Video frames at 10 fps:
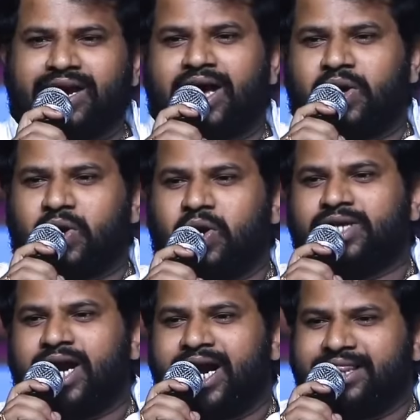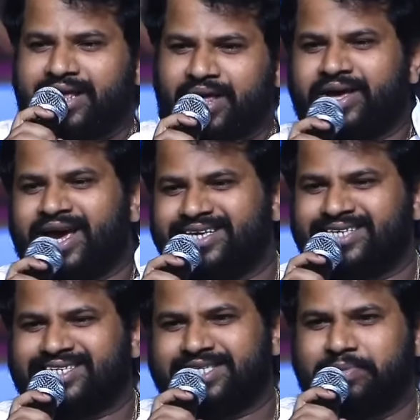నాలుగు రోజులు ఆడింది అందుకే ఈ
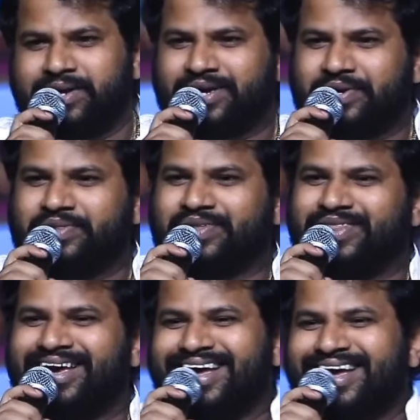సక్సెస్ మీట్ జరుగుతుంది